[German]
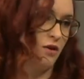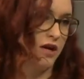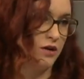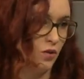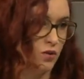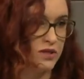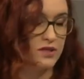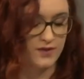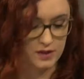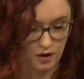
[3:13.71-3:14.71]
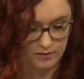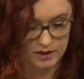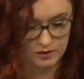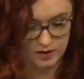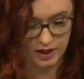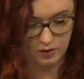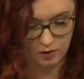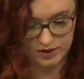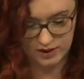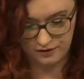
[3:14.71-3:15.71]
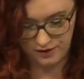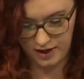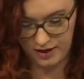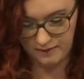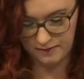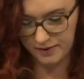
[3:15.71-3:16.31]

doch ein großes Versäumnis und ein großer Fehler.